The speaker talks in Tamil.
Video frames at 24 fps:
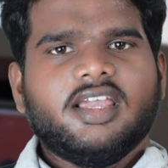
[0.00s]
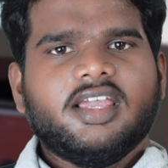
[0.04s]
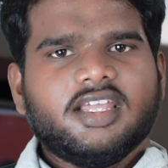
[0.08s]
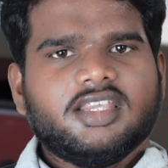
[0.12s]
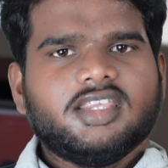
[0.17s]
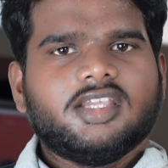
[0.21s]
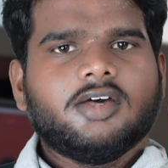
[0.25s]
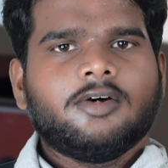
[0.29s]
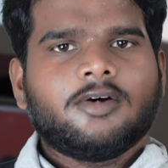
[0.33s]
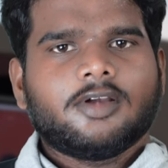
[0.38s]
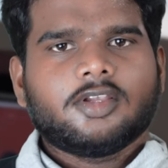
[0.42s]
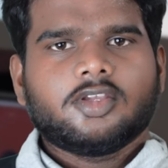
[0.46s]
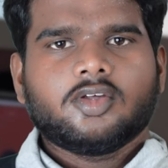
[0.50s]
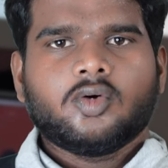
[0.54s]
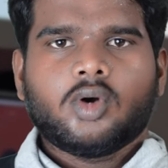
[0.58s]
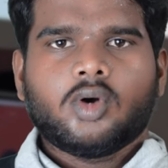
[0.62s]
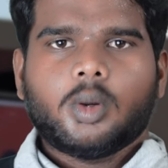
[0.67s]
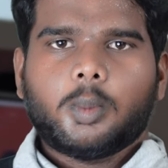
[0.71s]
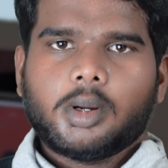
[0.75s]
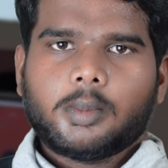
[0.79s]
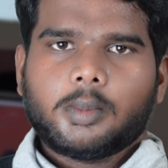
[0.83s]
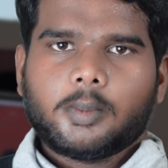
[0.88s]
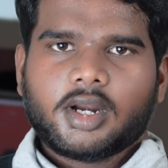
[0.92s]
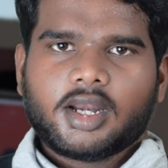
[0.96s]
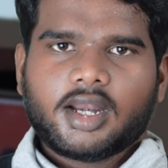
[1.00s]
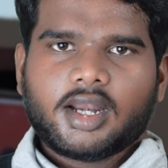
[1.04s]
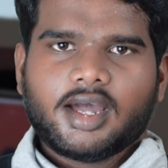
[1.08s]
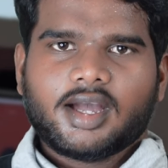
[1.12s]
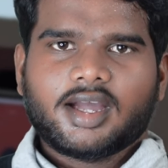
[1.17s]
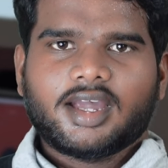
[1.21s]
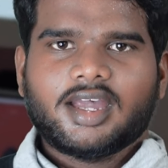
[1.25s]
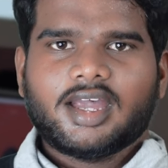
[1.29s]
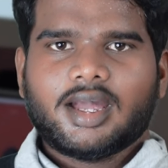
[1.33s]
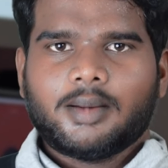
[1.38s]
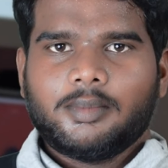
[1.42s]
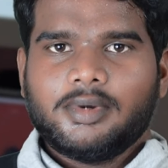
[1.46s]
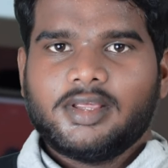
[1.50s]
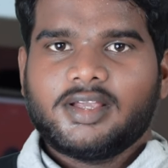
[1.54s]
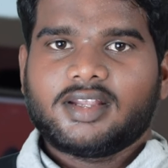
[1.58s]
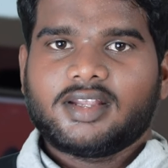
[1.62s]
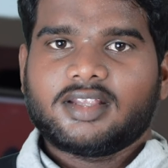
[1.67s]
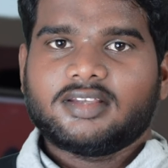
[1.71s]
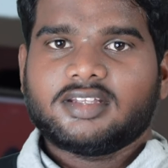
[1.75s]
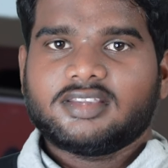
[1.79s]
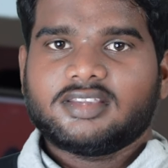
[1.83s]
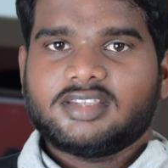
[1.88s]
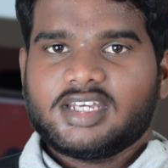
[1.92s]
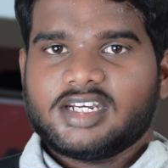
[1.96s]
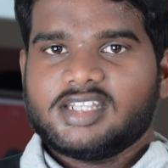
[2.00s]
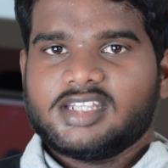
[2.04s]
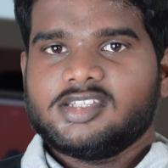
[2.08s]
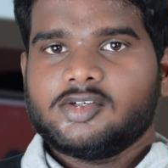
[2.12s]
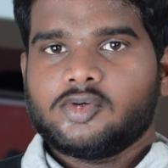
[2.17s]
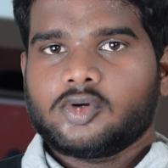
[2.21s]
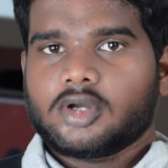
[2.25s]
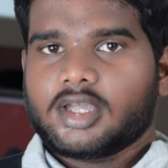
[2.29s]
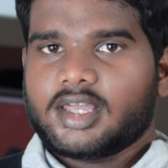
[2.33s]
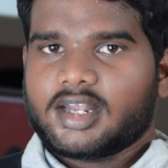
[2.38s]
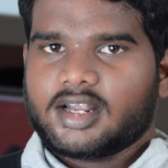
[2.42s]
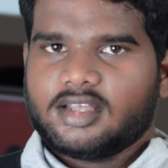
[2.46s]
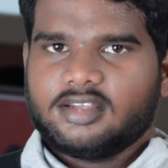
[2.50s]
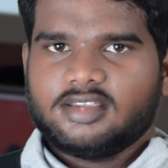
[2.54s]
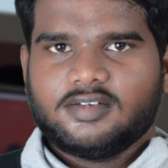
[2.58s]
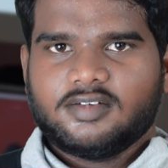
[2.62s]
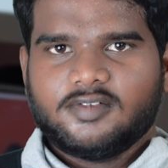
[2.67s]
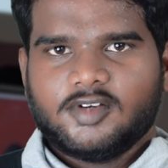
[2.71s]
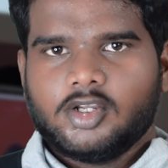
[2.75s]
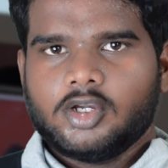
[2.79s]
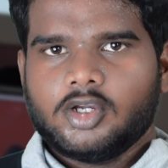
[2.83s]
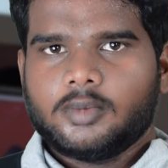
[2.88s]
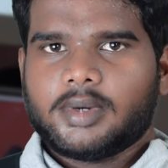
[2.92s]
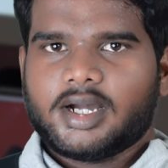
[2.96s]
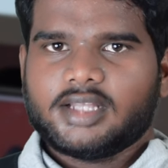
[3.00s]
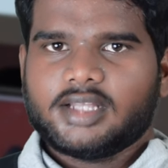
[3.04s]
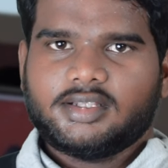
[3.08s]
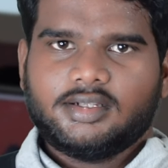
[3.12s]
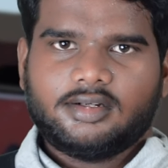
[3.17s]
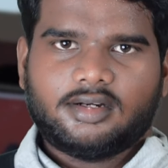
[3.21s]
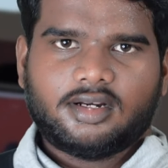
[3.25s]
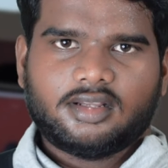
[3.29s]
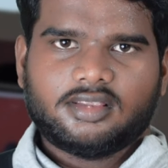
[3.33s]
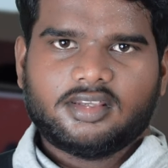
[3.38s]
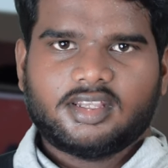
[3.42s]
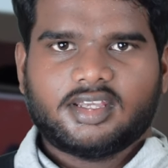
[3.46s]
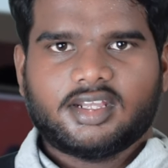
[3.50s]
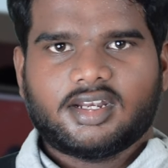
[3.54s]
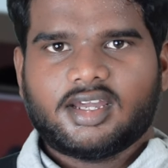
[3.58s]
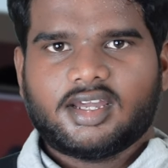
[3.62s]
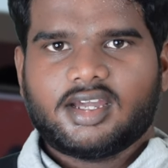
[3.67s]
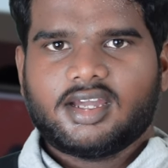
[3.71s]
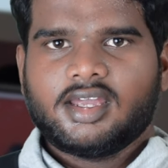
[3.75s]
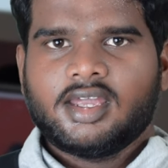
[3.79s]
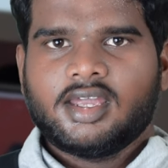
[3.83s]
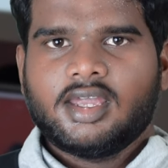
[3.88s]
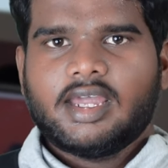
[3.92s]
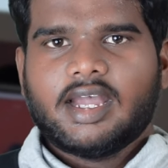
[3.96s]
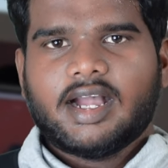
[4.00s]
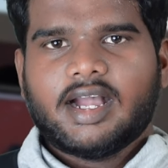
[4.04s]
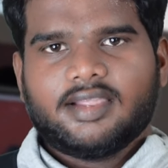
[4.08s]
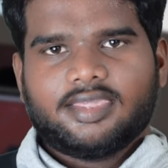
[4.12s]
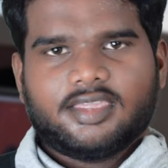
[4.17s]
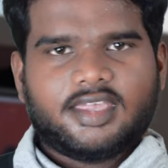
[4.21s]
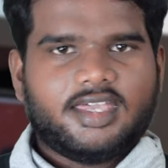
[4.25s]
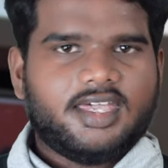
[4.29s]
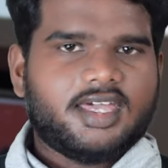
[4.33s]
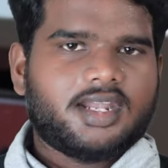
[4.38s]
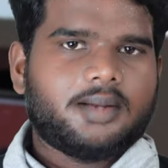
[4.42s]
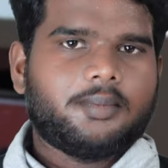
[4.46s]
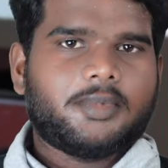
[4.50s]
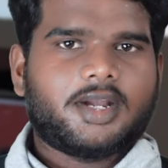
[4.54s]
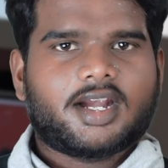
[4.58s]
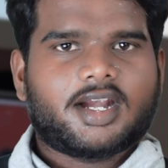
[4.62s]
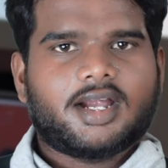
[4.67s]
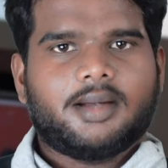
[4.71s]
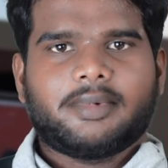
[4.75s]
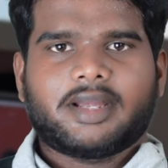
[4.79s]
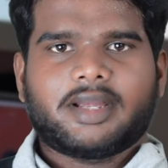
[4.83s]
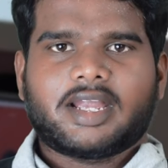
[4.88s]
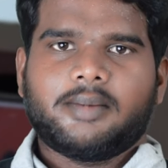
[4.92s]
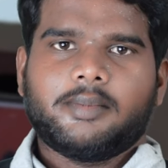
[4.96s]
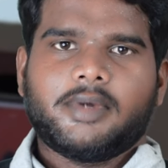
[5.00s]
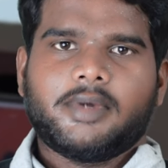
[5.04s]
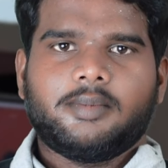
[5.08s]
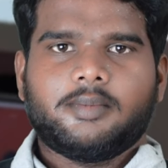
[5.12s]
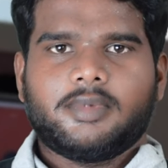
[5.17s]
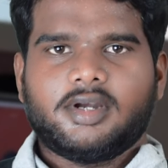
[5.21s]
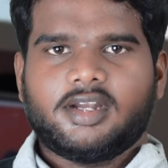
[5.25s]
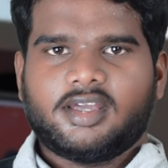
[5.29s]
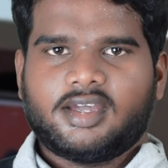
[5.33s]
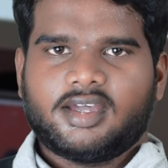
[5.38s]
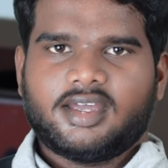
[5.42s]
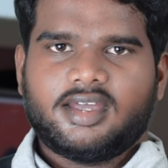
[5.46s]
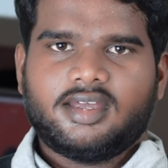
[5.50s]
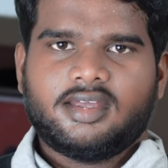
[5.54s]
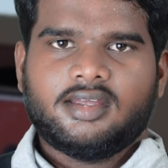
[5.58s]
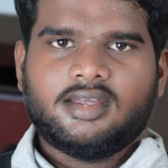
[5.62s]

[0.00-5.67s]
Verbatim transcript: எந்த வருஷம் ஓப்பன் பண்ணாங்க அப்படிங்கிறத தெரிஞ்சவங்க யாராவது இந்த வீடியோ பார்த்துட்டு இருந்தீங்கன்னா அந்த இயரை மறக்காமல் கமெண்ட் பண்ணுங்கள்